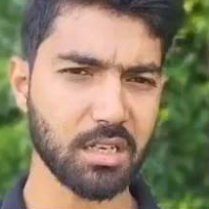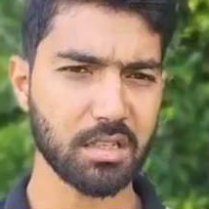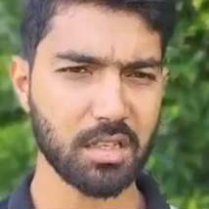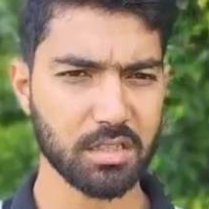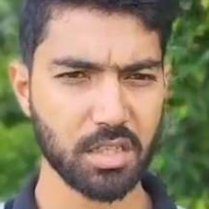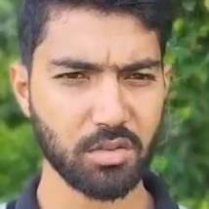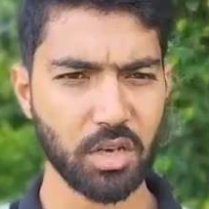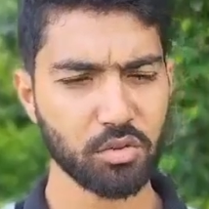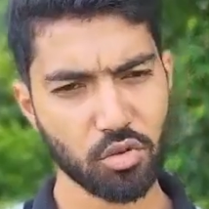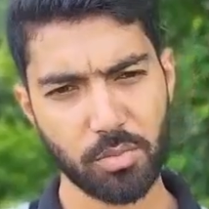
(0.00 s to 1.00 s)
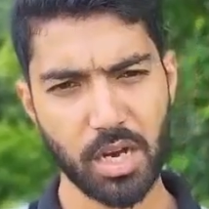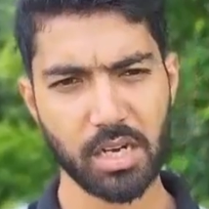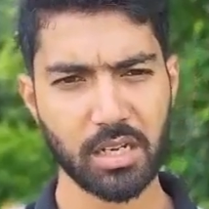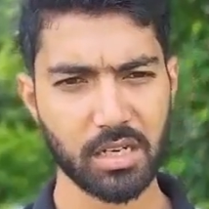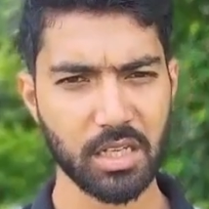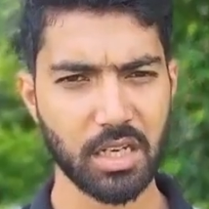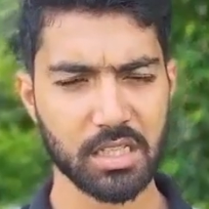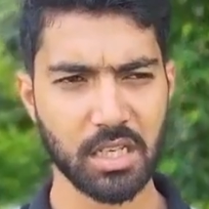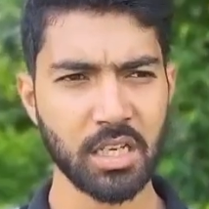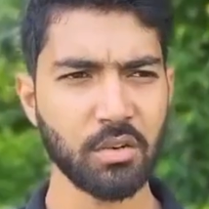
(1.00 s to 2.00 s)
दर्जा जो है उसको बहाल कर देना
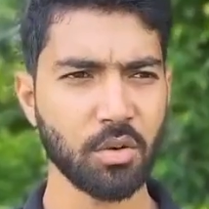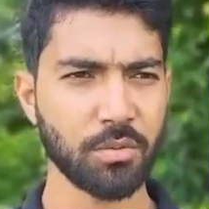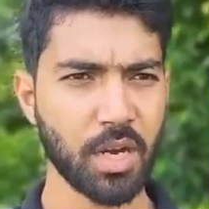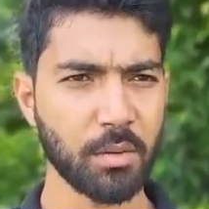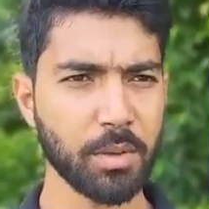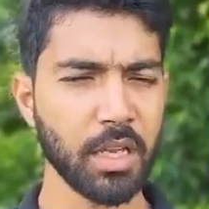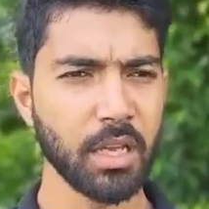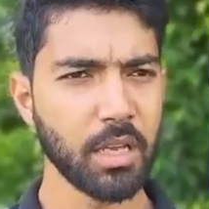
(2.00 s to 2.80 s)
चाहिए और वहाँ पे